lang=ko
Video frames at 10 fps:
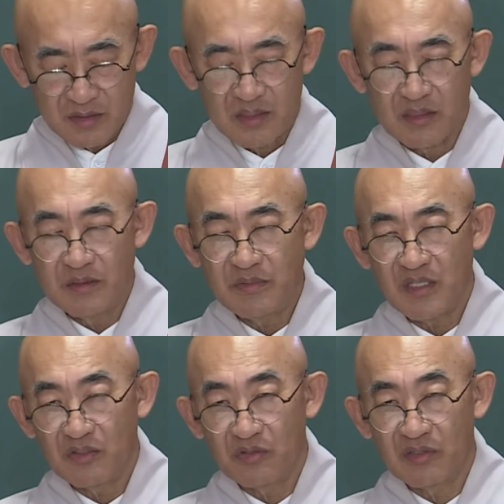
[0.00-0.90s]
지금
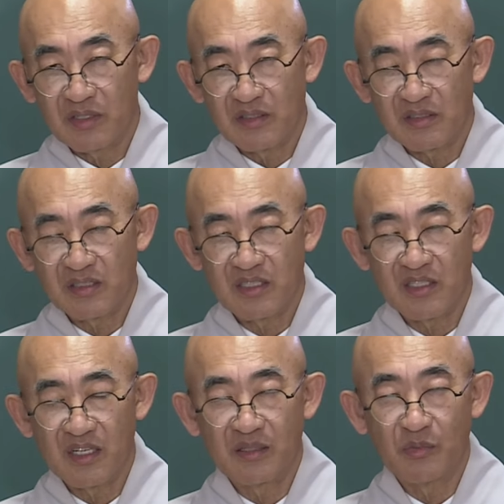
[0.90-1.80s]
세존께서
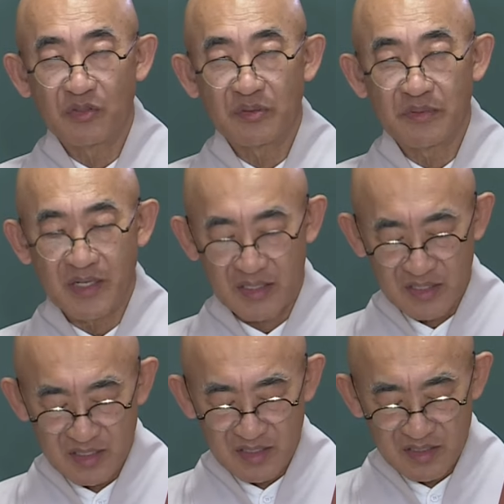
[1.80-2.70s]
신기한 모습을
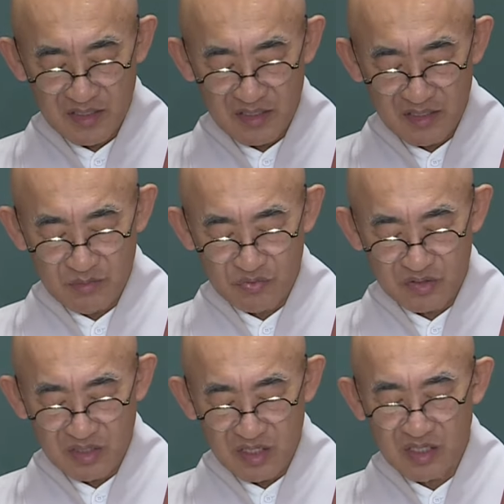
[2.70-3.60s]
나타내시니
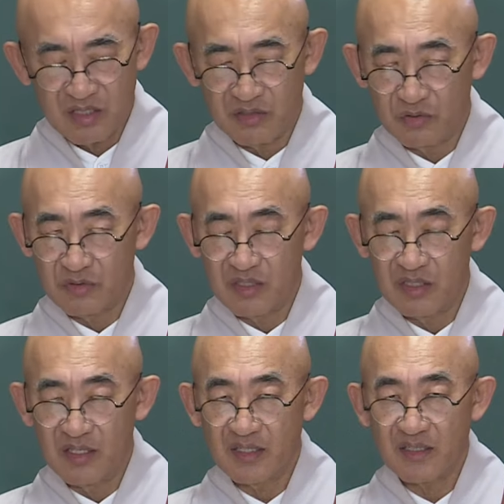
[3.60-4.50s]
무슨 인연으로
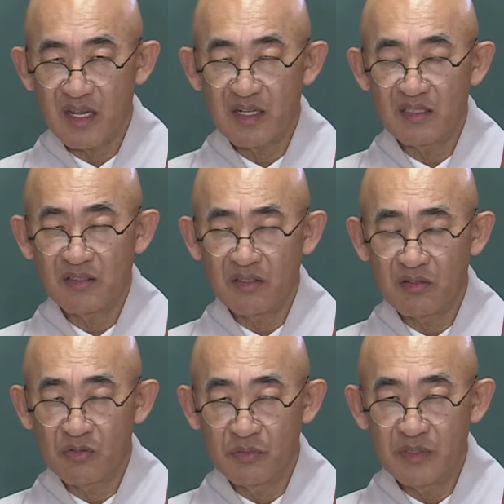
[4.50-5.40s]
이러한
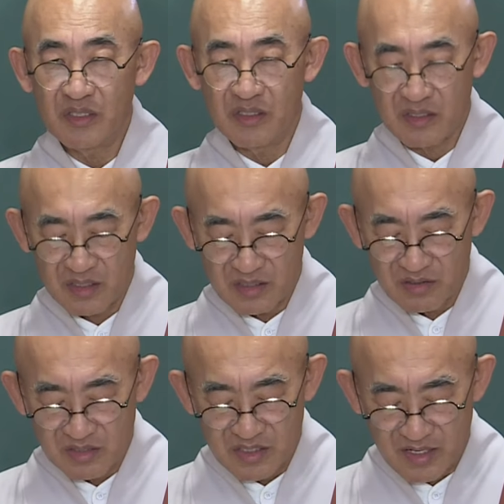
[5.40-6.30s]
상서로움을 일으키는
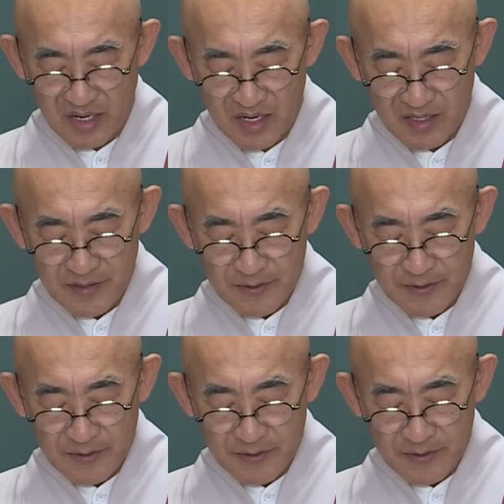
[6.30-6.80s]
것일까?